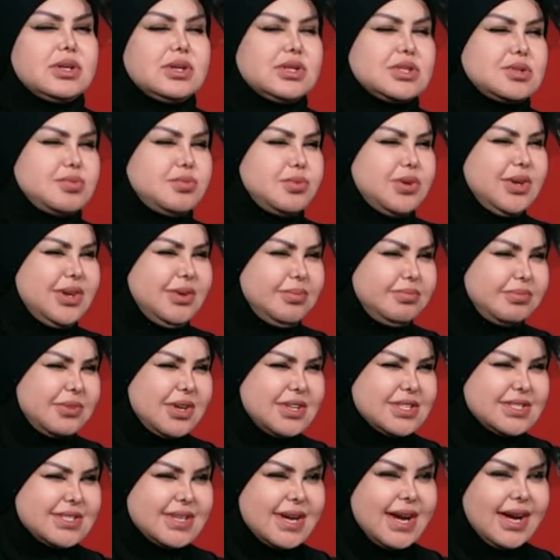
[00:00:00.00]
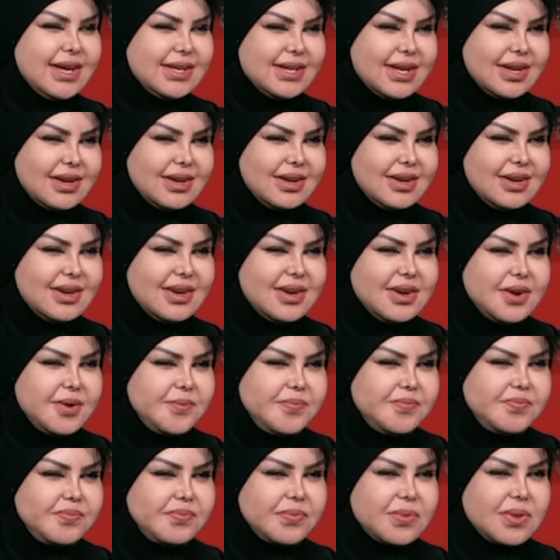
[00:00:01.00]
اسمه ايه بتاع السعاده
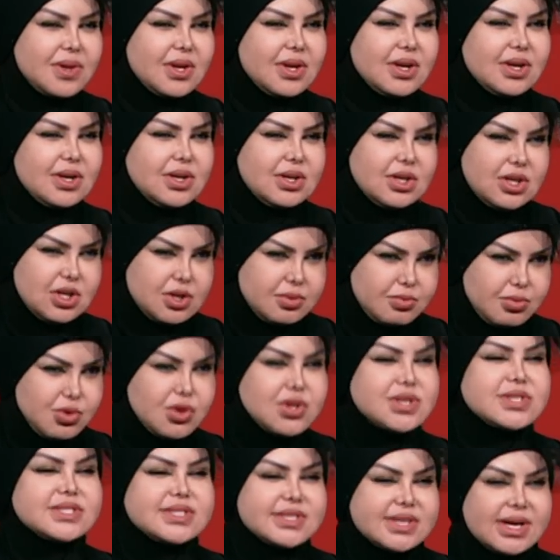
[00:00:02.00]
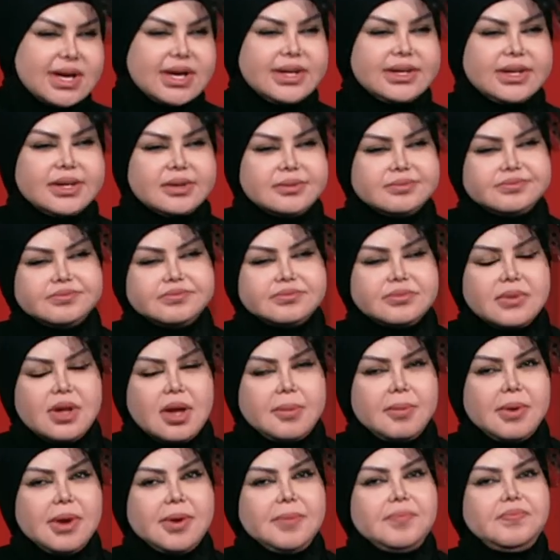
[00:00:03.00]
هرمون السعاده هرمون السعاده
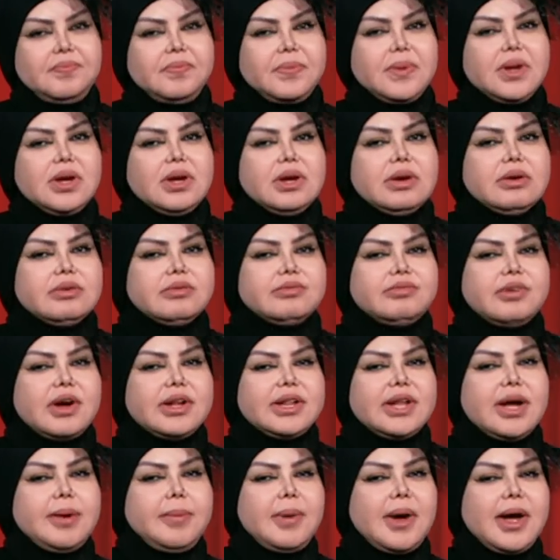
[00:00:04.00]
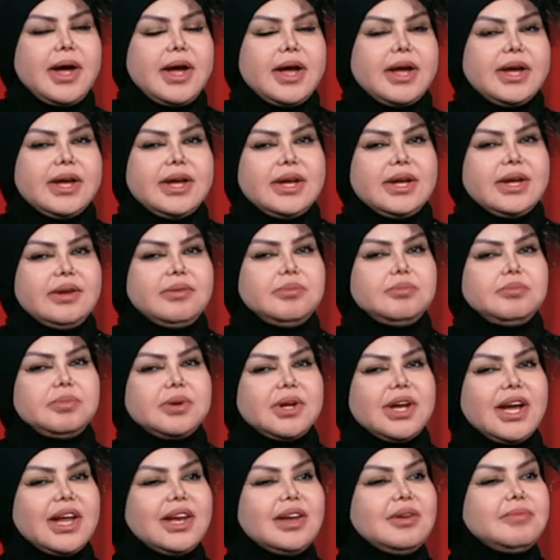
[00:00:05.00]
تمام فده بقى ايه
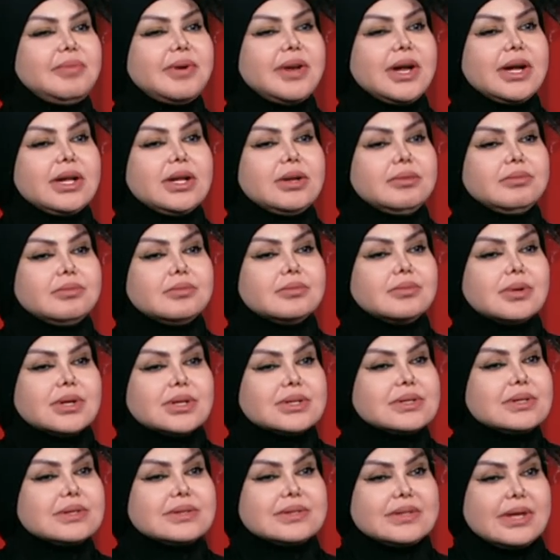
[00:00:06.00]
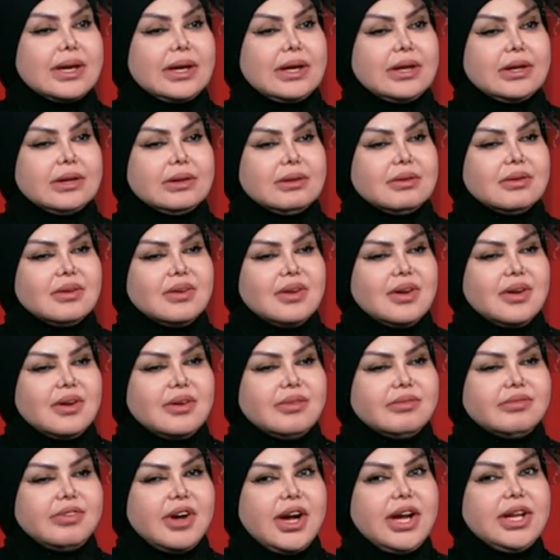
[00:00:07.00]
بيخلي البني ادم اصلا سعيد
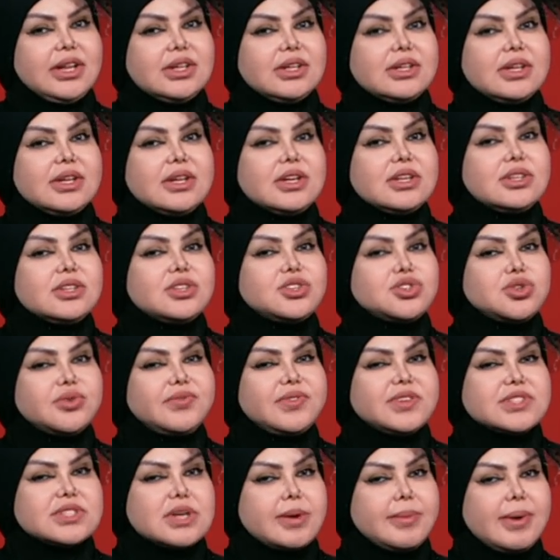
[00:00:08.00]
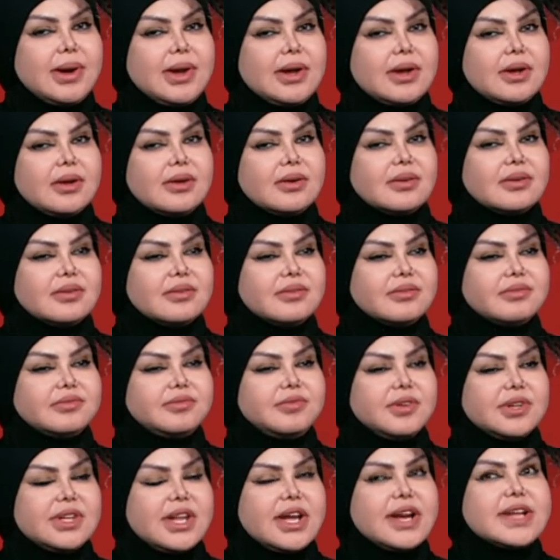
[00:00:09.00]
فحته ان انت تشوفي سمك
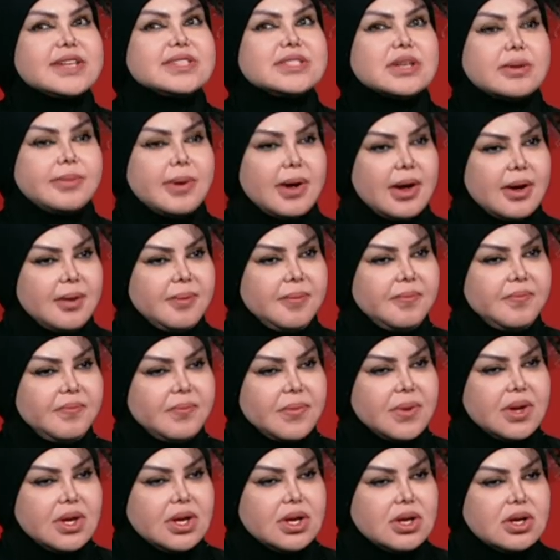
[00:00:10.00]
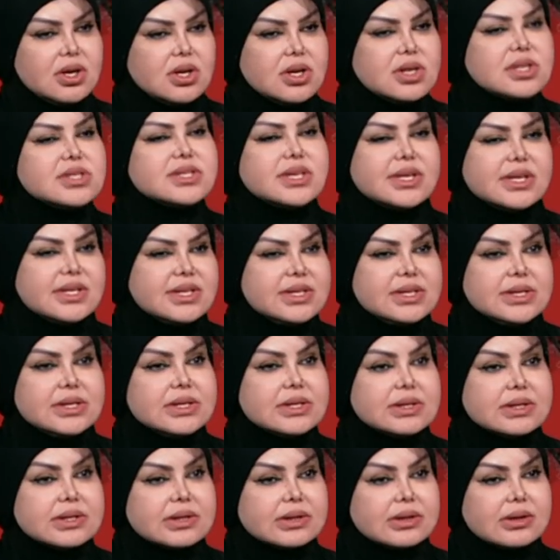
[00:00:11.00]
فده رزق بقى مم. رزق
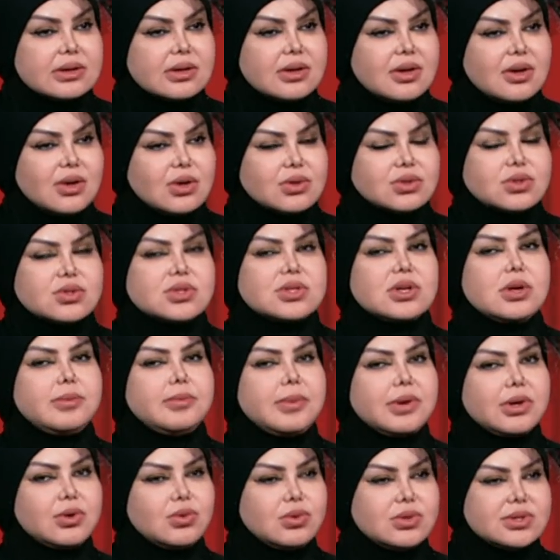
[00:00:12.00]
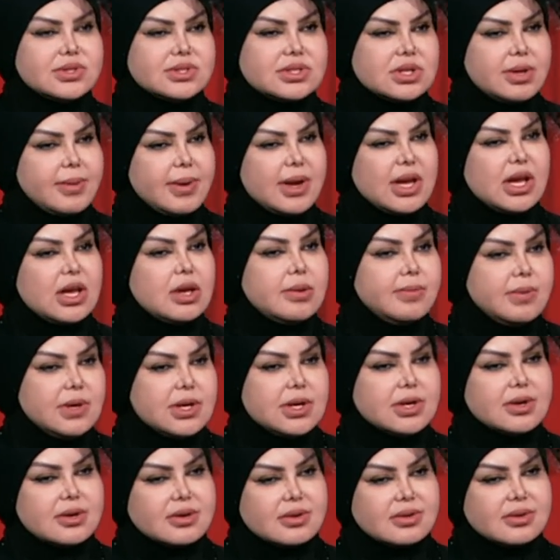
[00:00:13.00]
كتير خصوصا لما يكون السمك
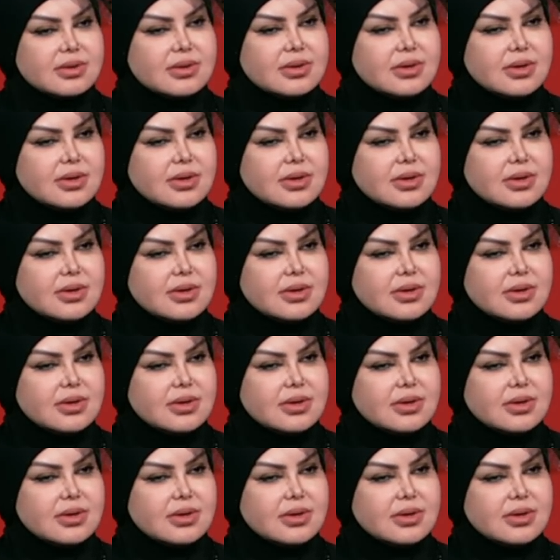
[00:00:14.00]
كبير